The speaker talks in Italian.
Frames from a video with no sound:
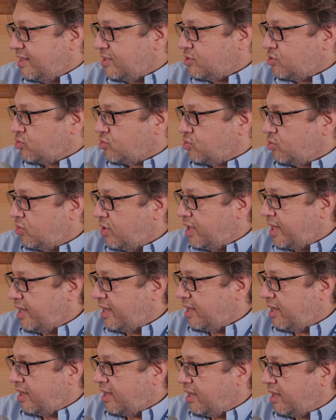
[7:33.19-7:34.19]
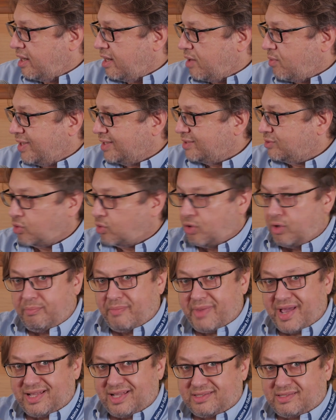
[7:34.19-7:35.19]
adesso sono le, l'affluenza le
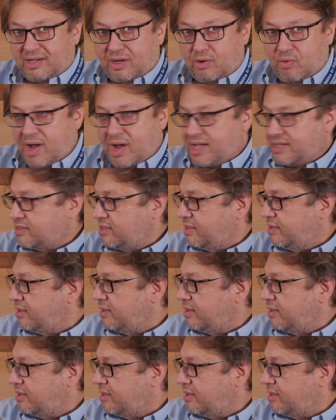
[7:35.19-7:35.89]
e mezza quasi. molto